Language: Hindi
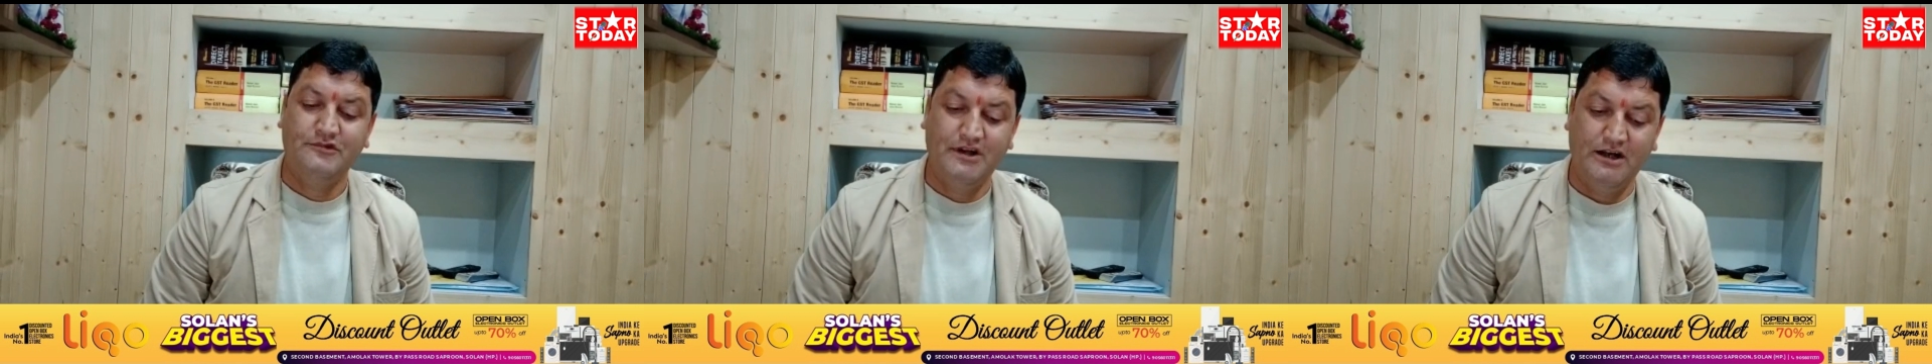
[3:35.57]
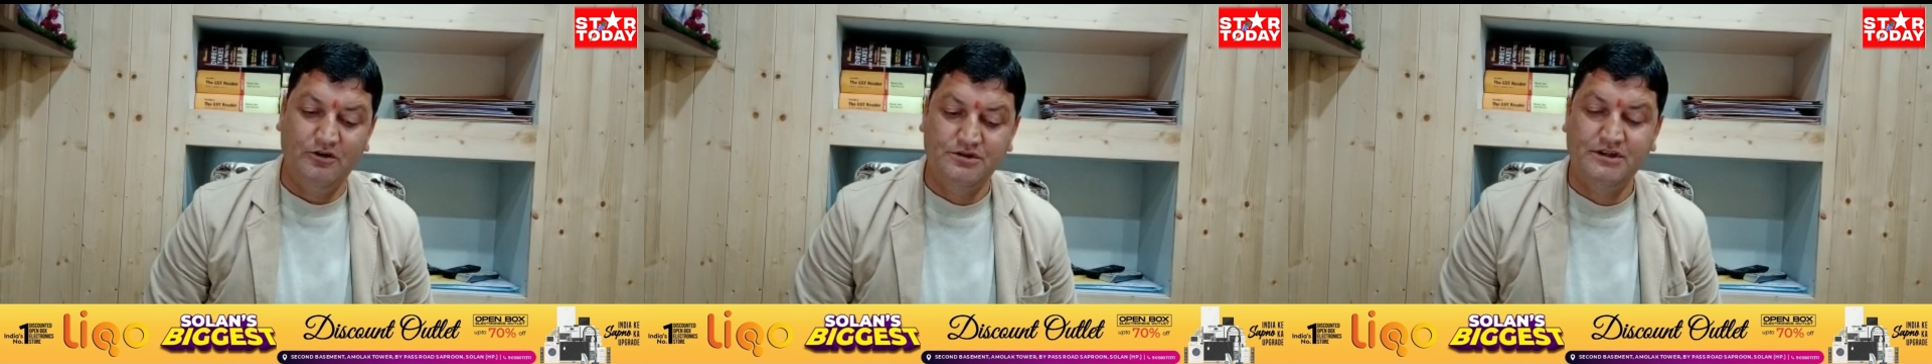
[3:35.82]

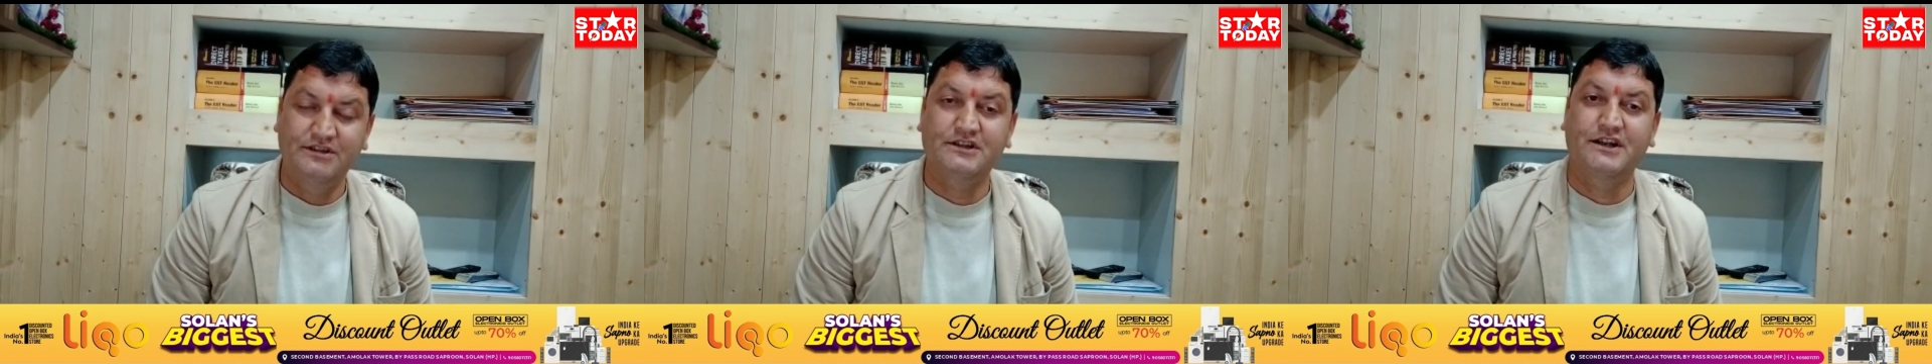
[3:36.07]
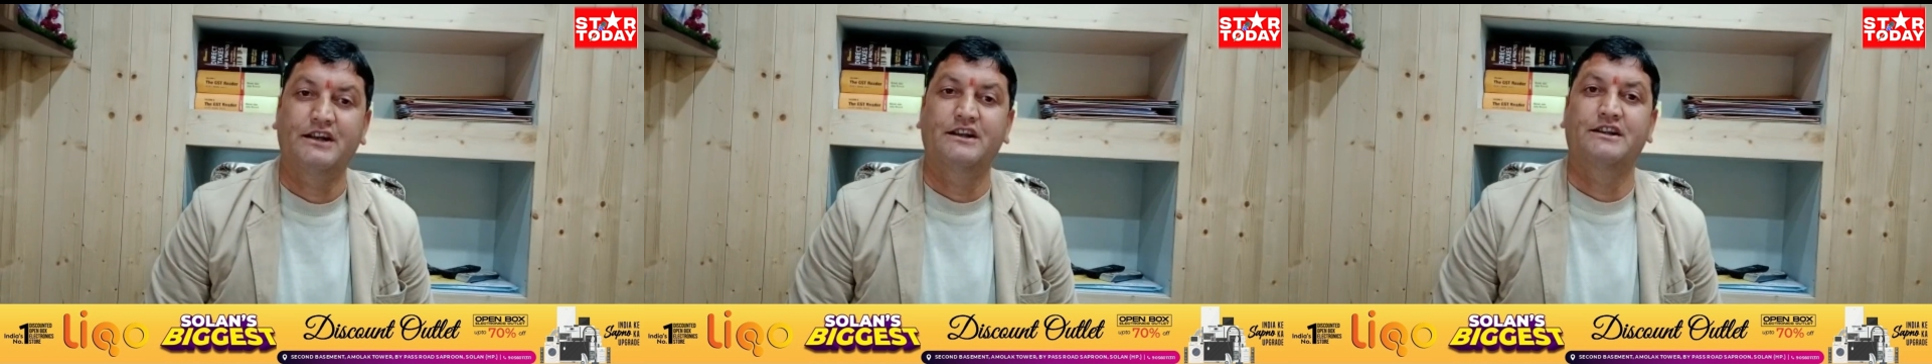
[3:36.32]
चाहे वो
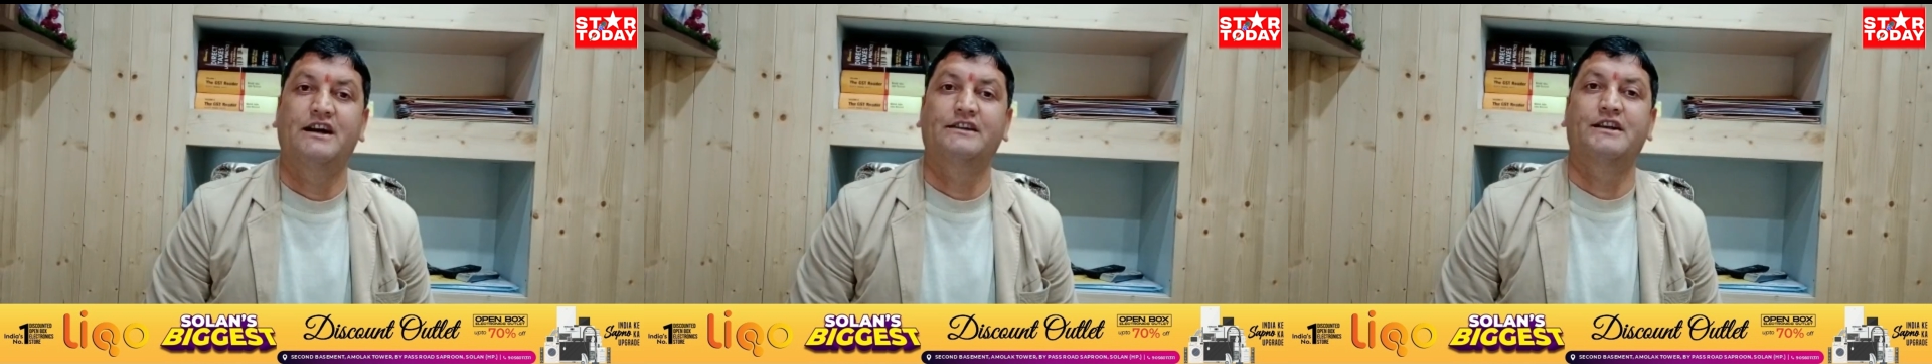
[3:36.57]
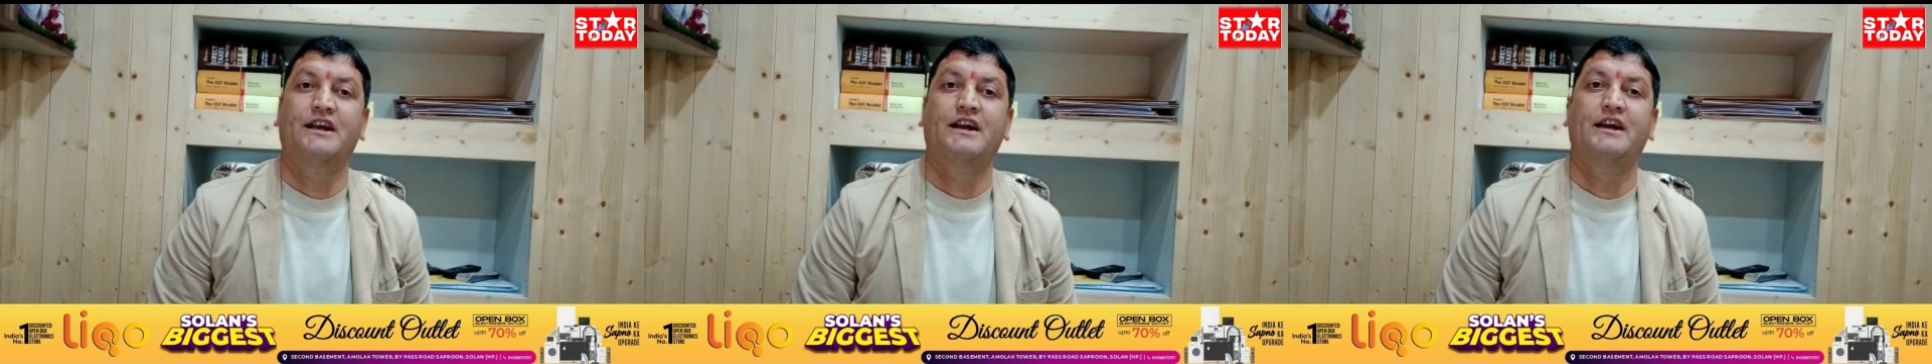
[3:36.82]
चंद्रशेखर
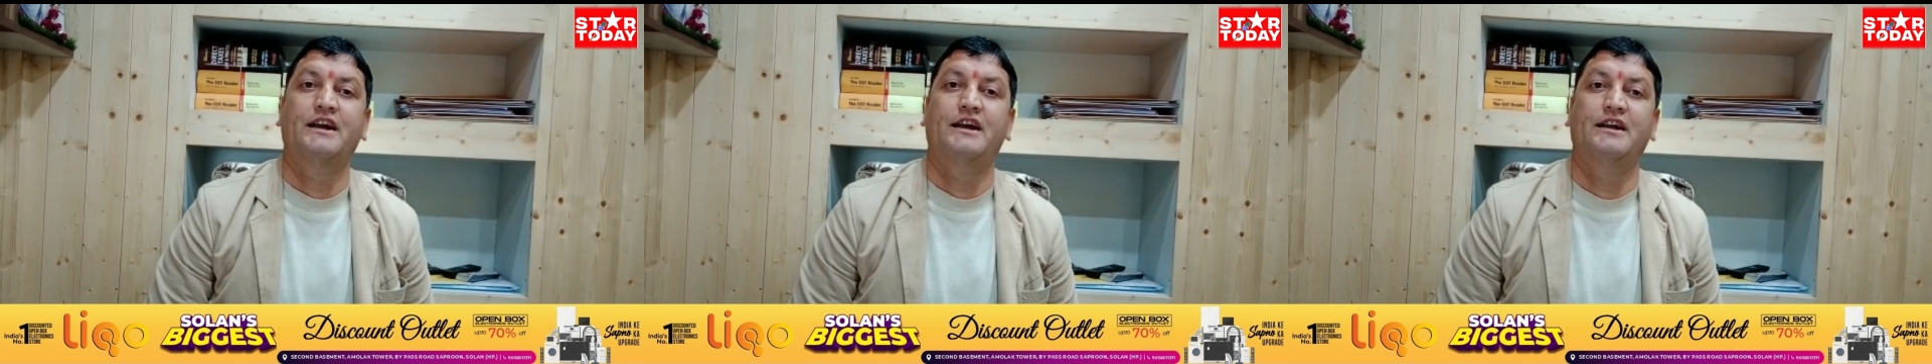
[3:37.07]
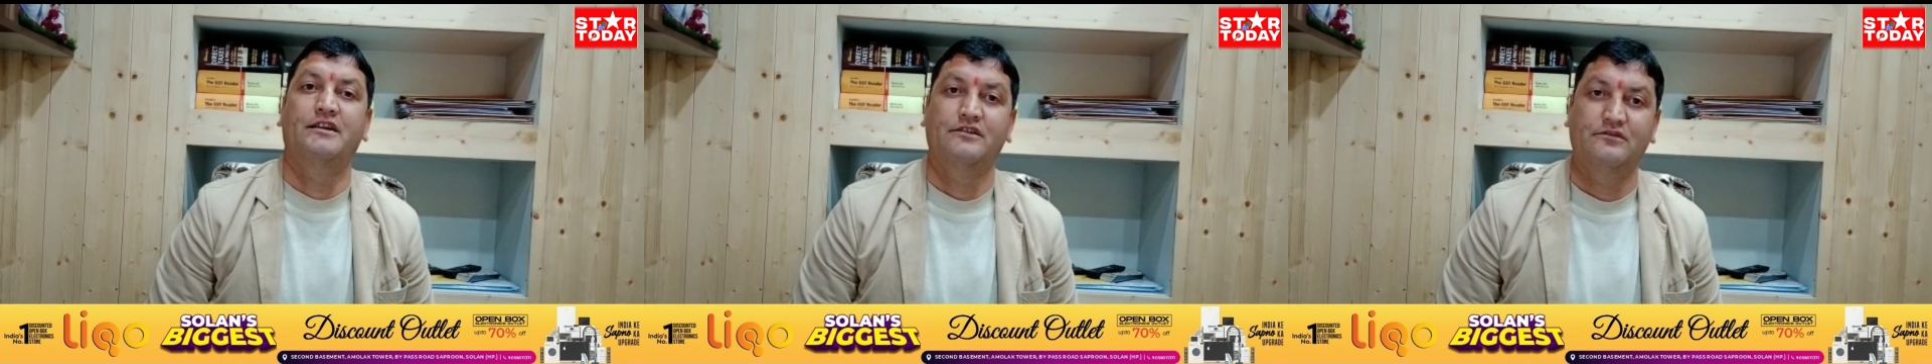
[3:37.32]
आज़ाद रहे
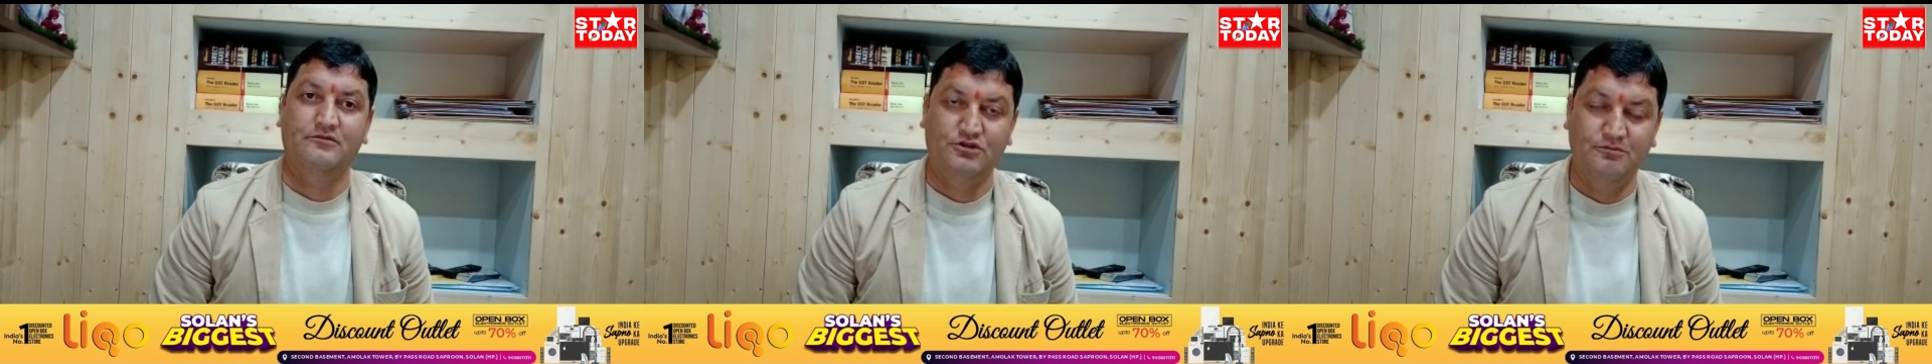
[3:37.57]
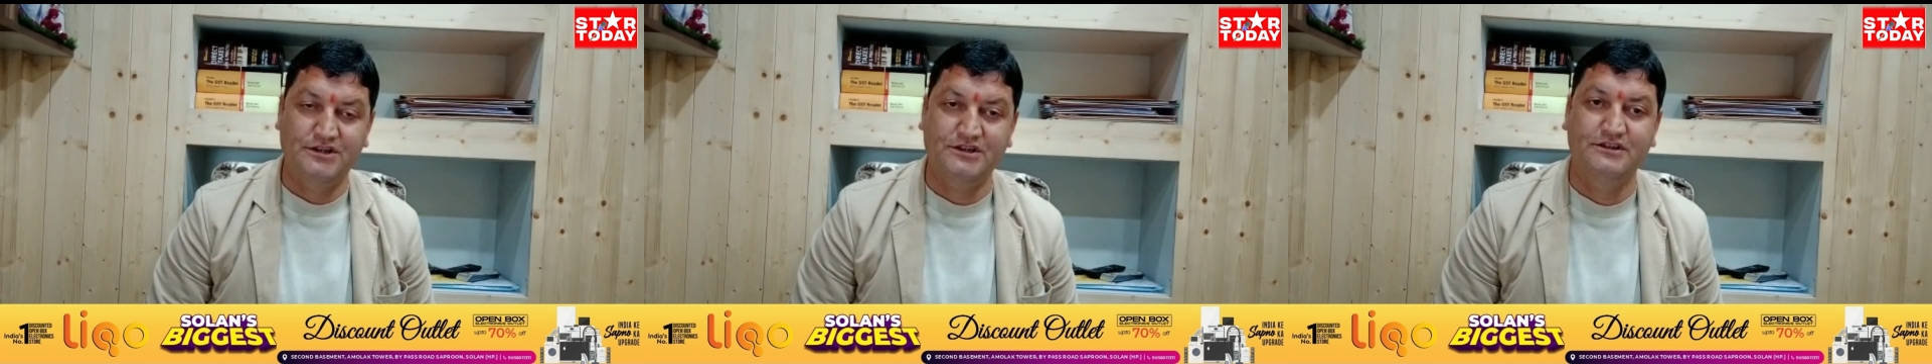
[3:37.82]
हैं
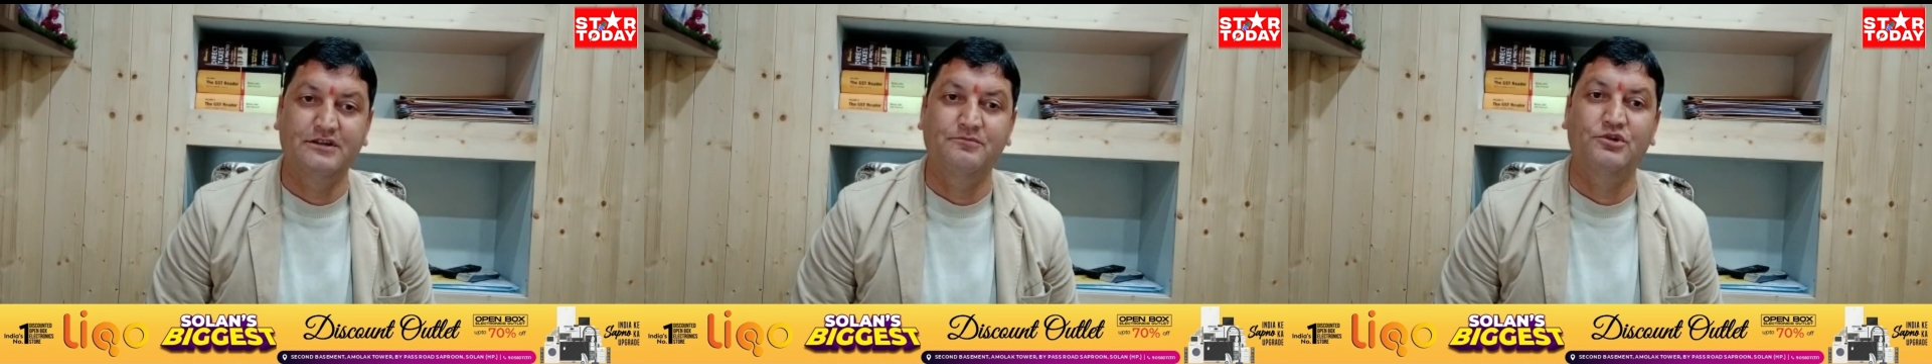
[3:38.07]
सुभाष चंद्र